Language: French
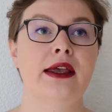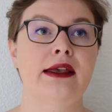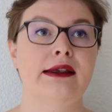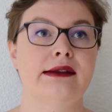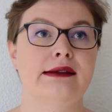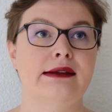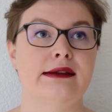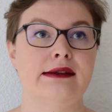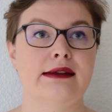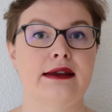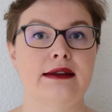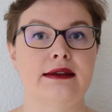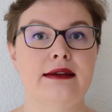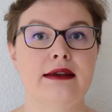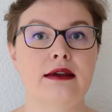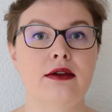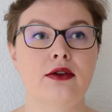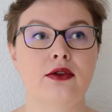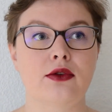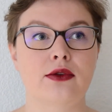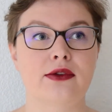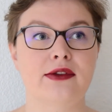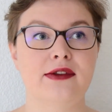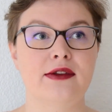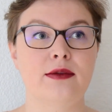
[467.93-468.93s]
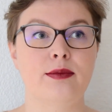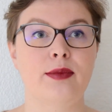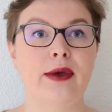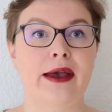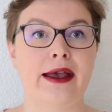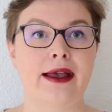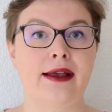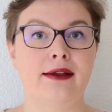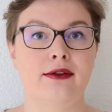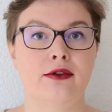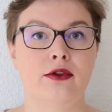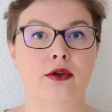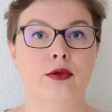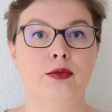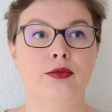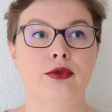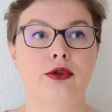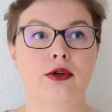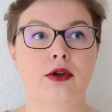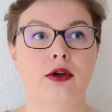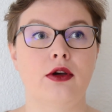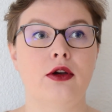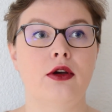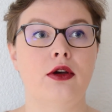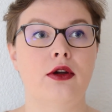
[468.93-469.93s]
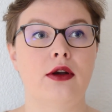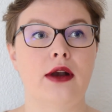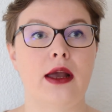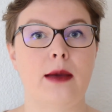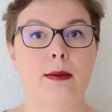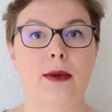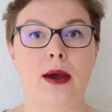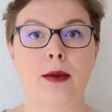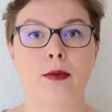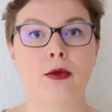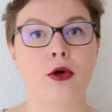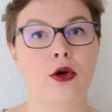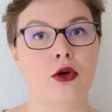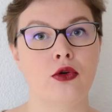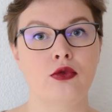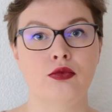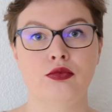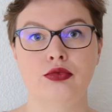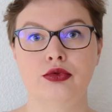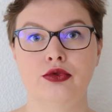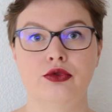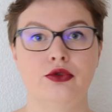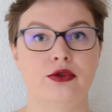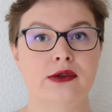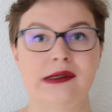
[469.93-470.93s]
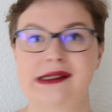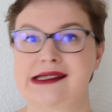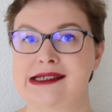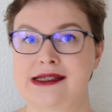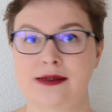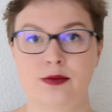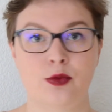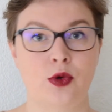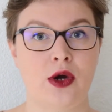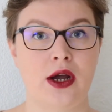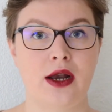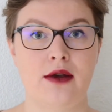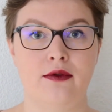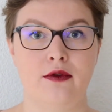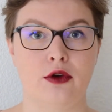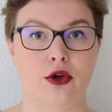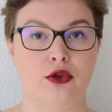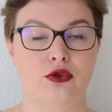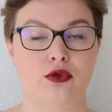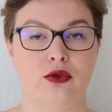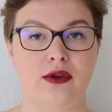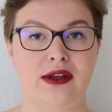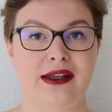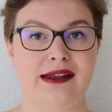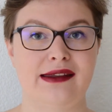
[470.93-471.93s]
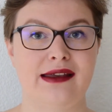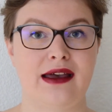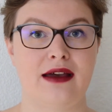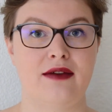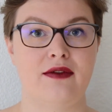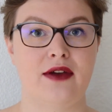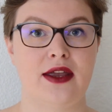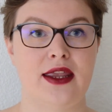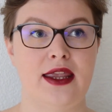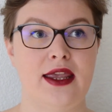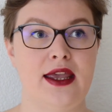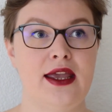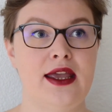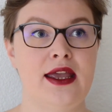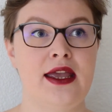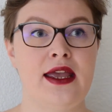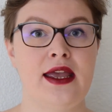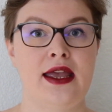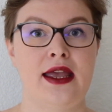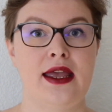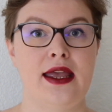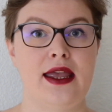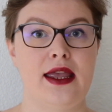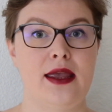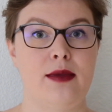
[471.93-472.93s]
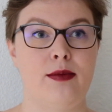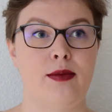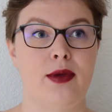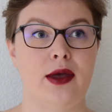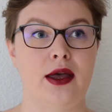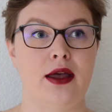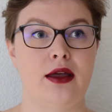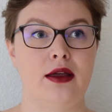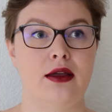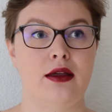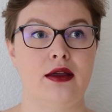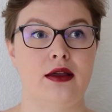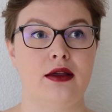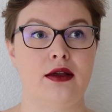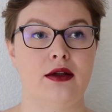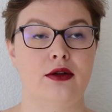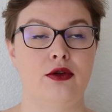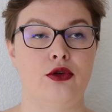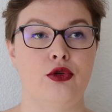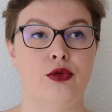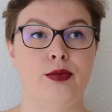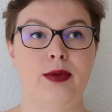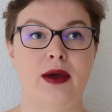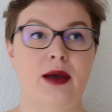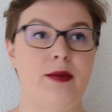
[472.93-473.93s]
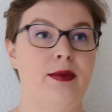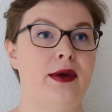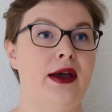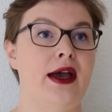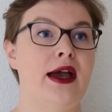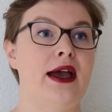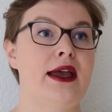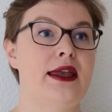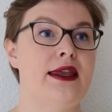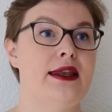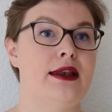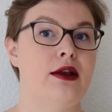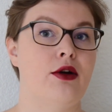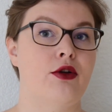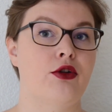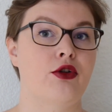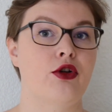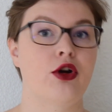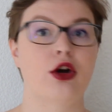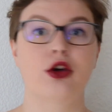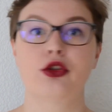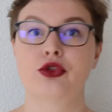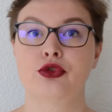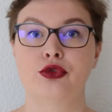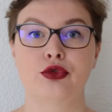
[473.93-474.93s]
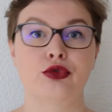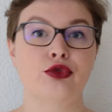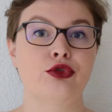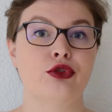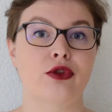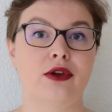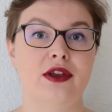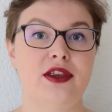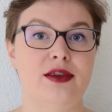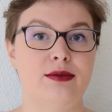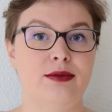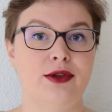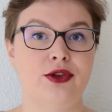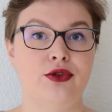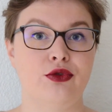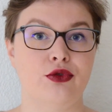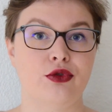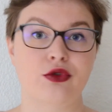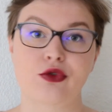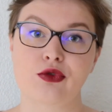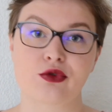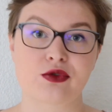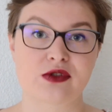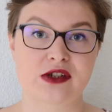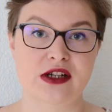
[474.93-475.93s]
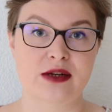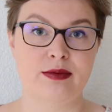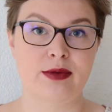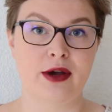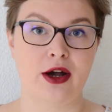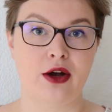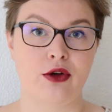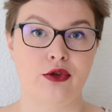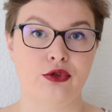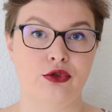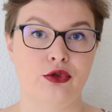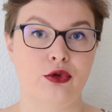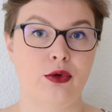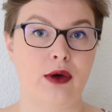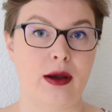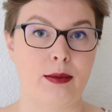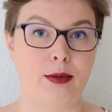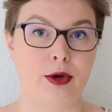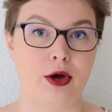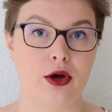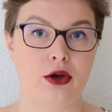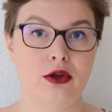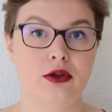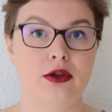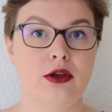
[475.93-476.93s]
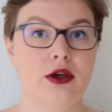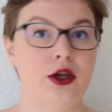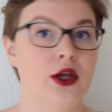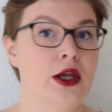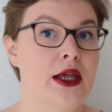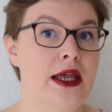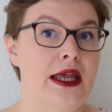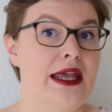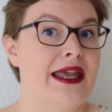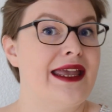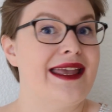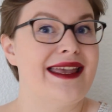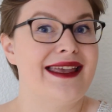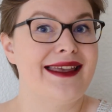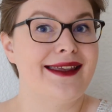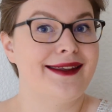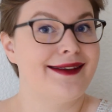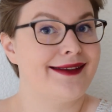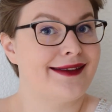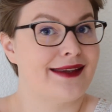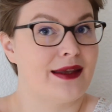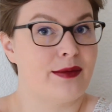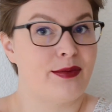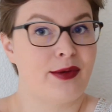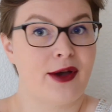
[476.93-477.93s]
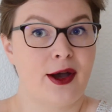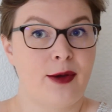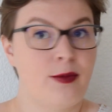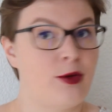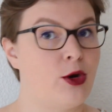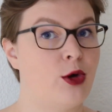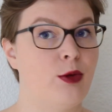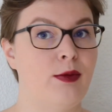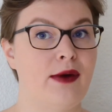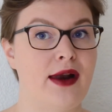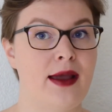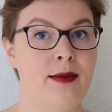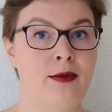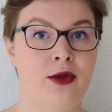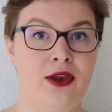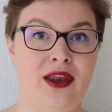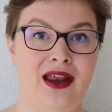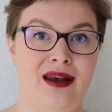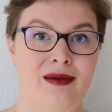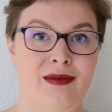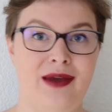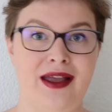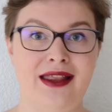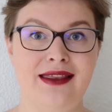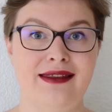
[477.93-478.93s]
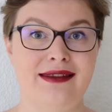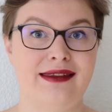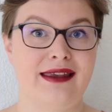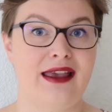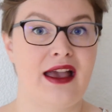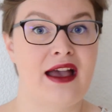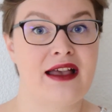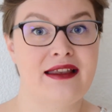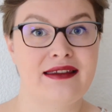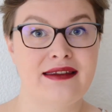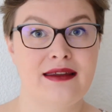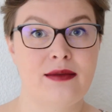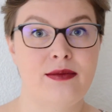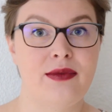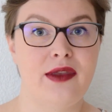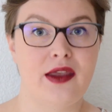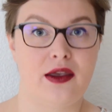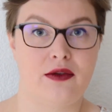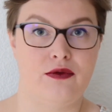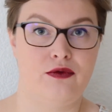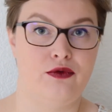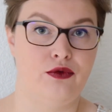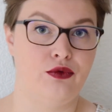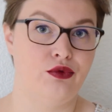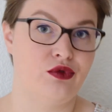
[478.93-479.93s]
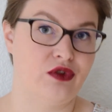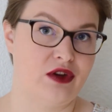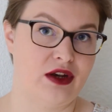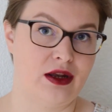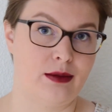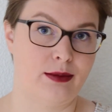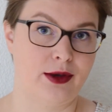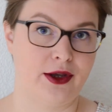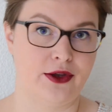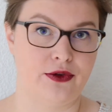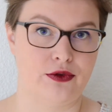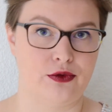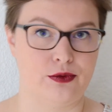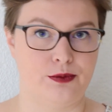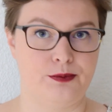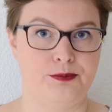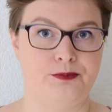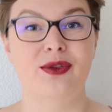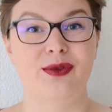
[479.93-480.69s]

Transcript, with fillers: C'est-à-dire que si par exemple euh, la maman au bout de 6 mois elle veut retourner travailler, et eh ben le papa il a encore 2 ans et demi de congés parentaux à prendre et c'est pas un problème en Allemagne, c'est assez bien vu j'ai l'impression.